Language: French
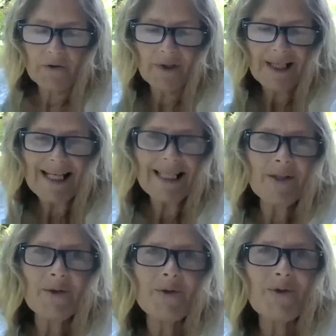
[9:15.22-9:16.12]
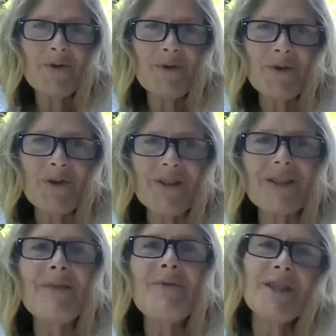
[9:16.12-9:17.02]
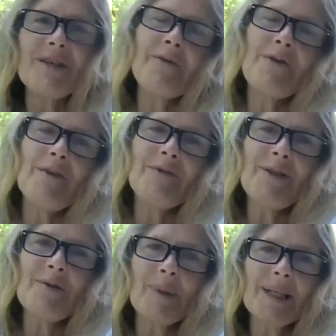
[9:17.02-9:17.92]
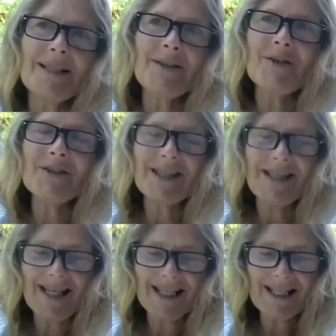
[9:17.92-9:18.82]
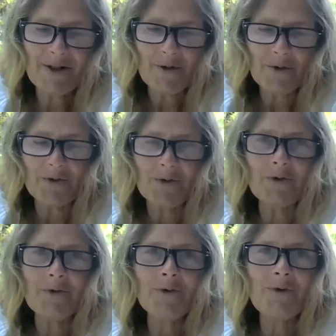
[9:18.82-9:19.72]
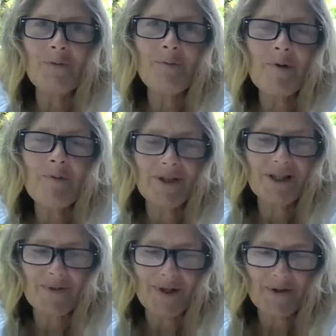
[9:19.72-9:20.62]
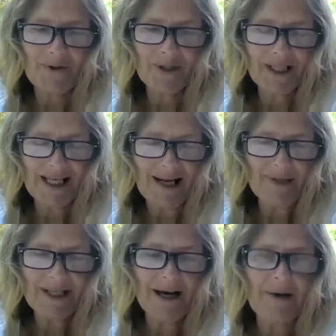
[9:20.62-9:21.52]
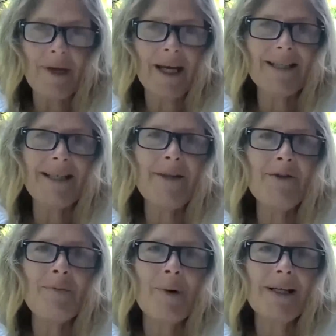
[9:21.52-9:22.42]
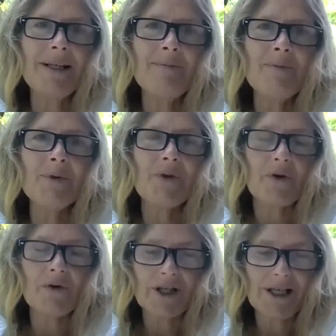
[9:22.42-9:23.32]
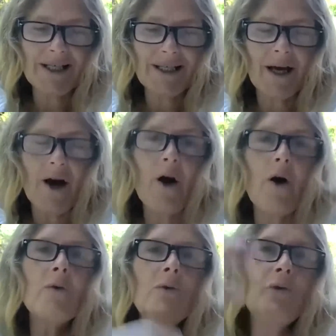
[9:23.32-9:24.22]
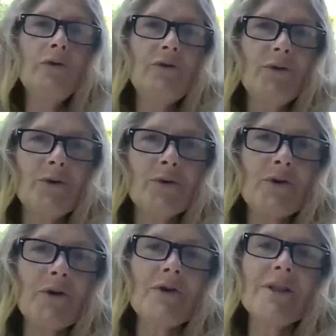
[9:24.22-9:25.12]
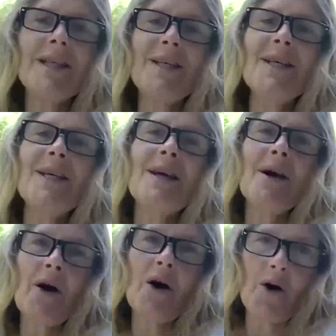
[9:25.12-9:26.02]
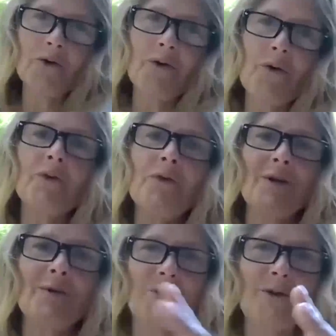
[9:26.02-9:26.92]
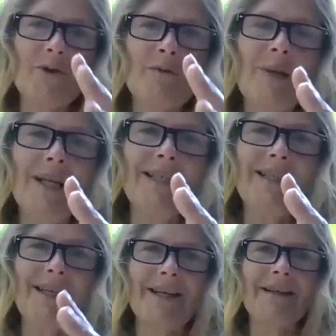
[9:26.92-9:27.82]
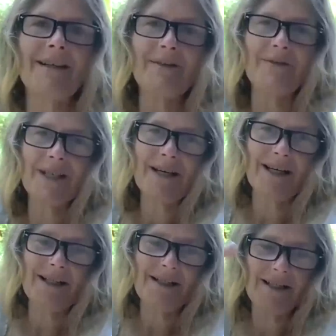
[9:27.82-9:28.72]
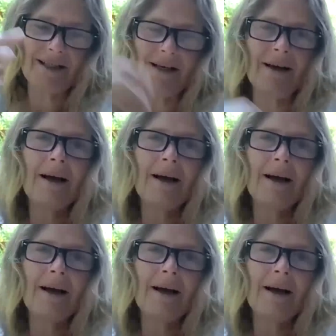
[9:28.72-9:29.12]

donc là, euh, si vous avez vu la vidéo précédente, il est question du retour du peuple des oiseaux, qui est la manière amérindienne de parler des mondes angéliques ou d'une conscience qui est en dehors de la conscience planétaire, qui vient aider